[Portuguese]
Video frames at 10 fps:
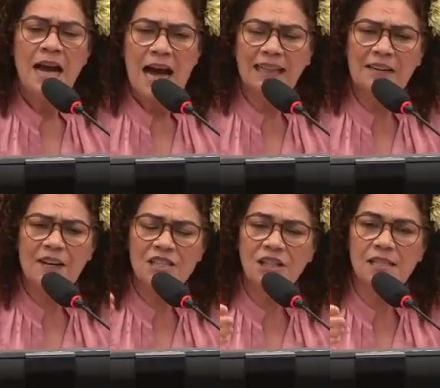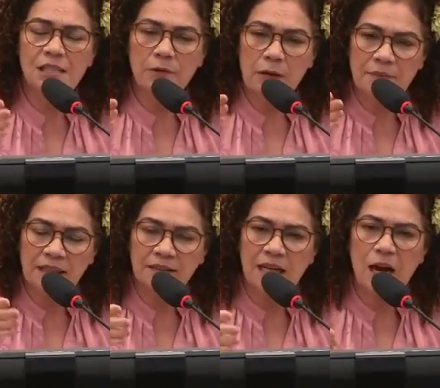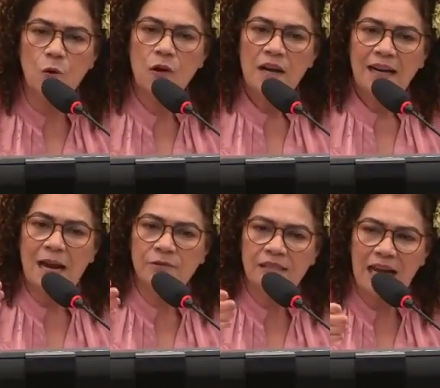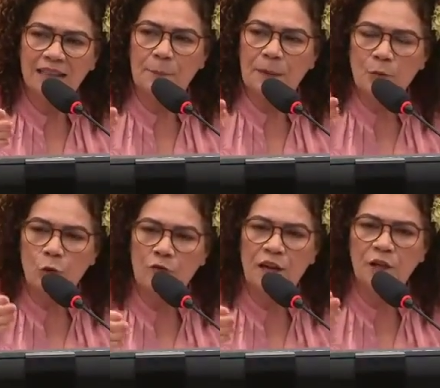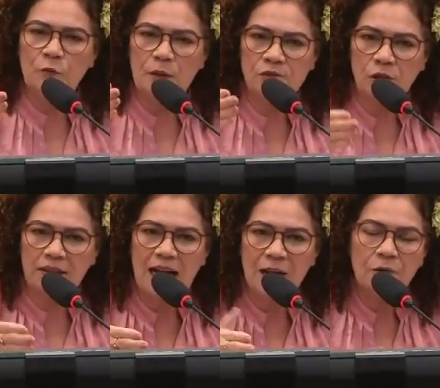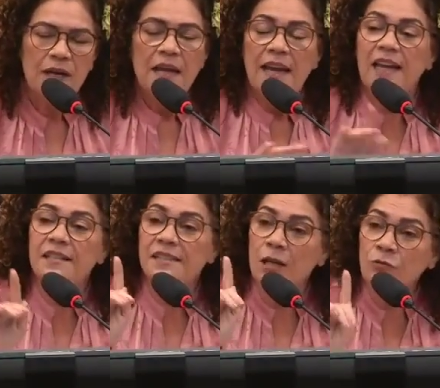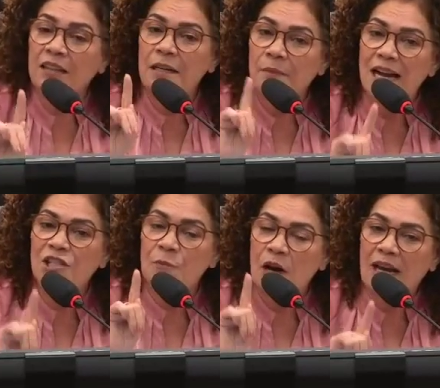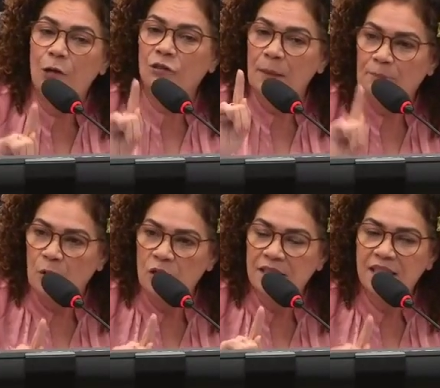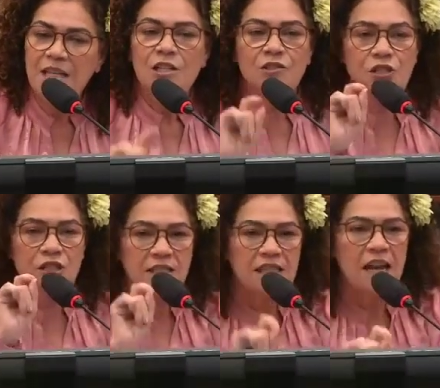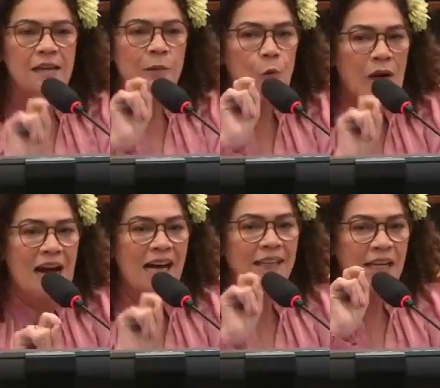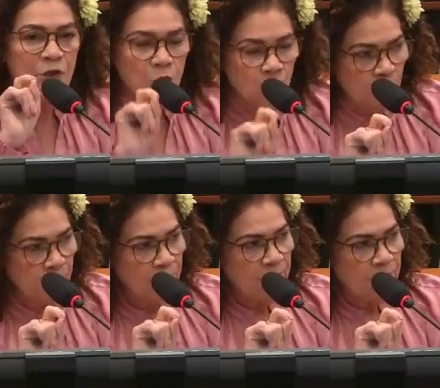a devastação ambiental causada pelo governo Bolsonaro, eles não têm mais moral depois de dizer em lugar nenhum